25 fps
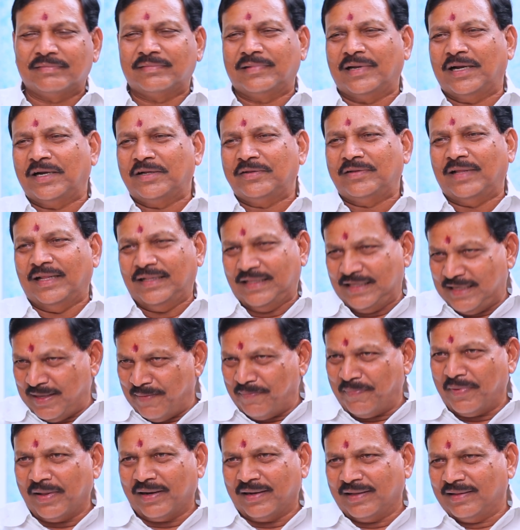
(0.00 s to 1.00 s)
పేరుతో అదే
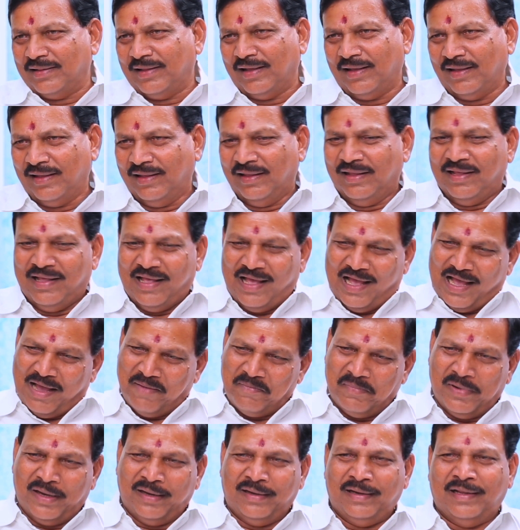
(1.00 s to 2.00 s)
చెప్పాను కదా
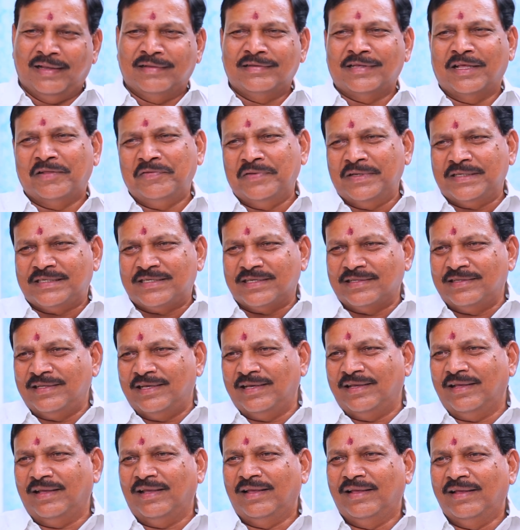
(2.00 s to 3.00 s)
అమ్మాయి నేను చదివించింది